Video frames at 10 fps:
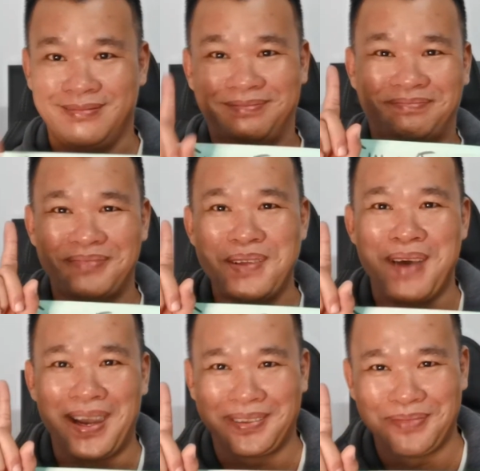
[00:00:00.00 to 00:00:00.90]
bí mật
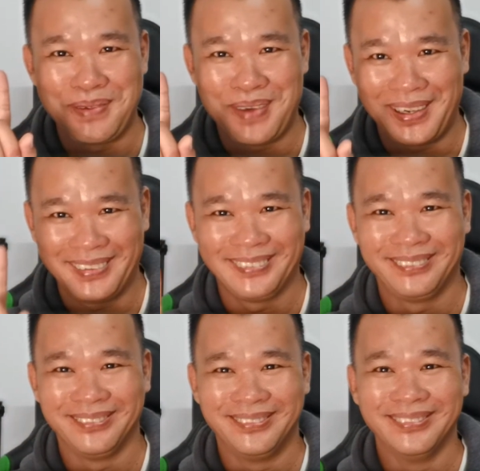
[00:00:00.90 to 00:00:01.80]
bí mật
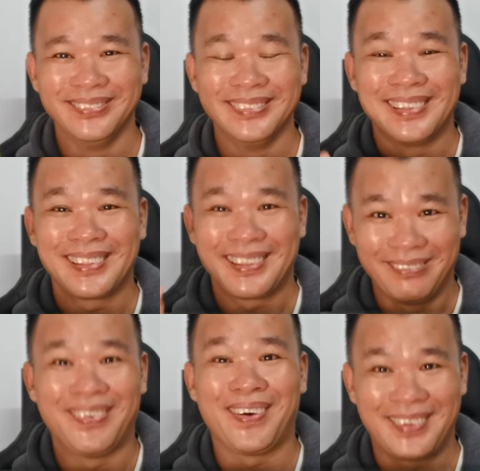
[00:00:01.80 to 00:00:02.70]
một
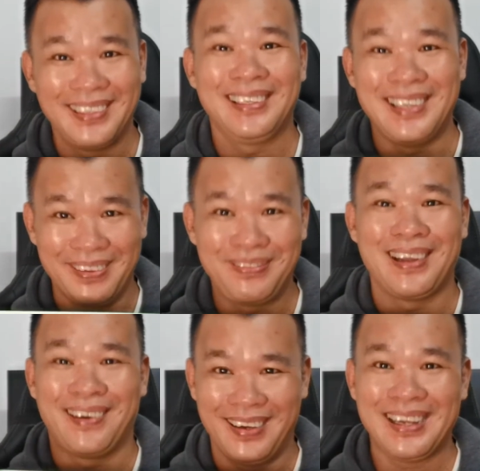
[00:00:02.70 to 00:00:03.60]
cái dịp nào đó
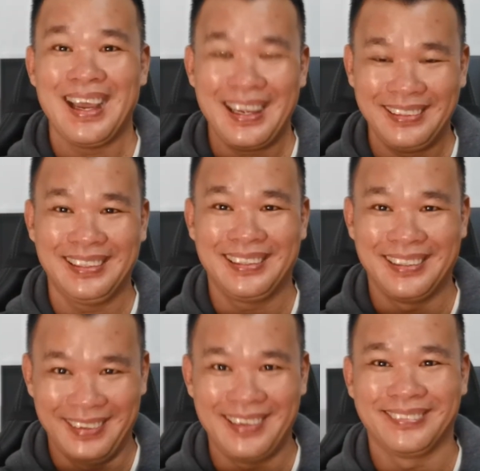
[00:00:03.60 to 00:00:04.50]
khác đúng không
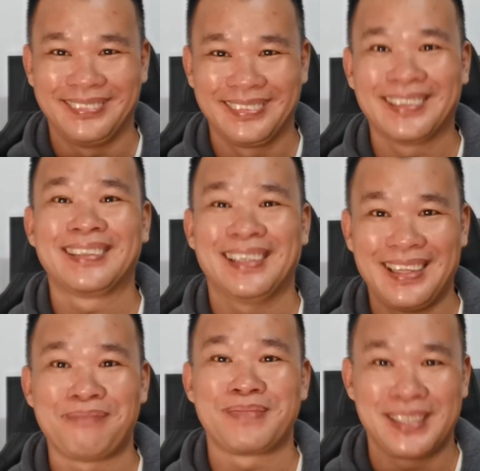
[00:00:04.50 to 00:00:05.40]
tôi sẽ tâm
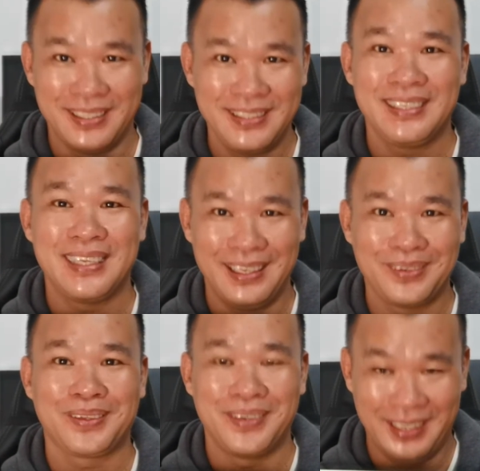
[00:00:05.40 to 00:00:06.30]
sự cái chuyện của tôi
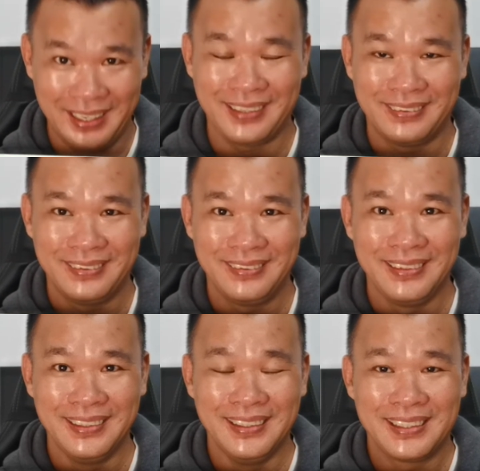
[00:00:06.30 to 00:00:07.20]
riêng
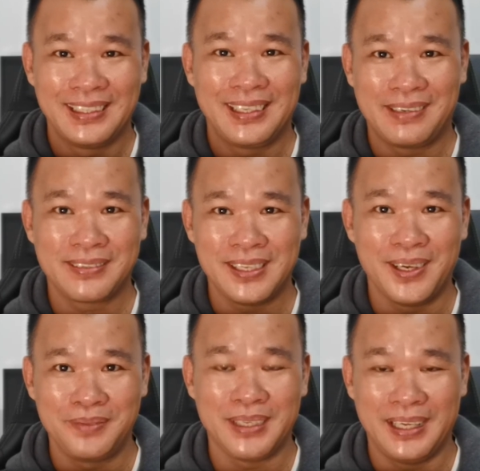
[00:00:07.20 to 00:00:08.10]
khi con số
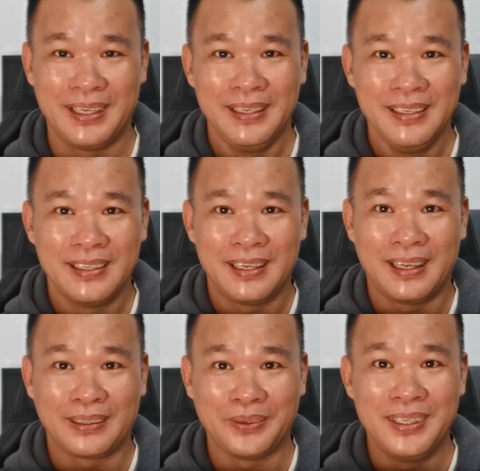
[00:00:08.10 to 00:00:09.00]
mà à, tôi
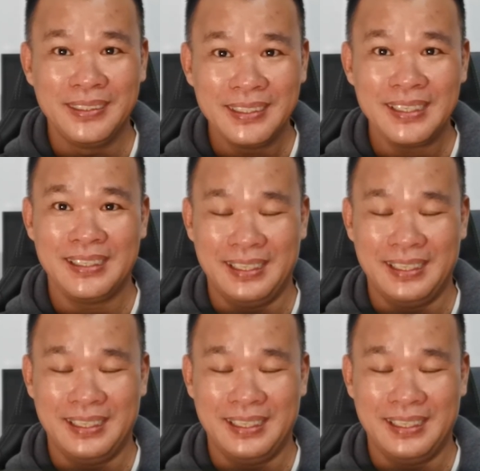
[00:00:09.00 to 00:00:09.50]
hứa đó nha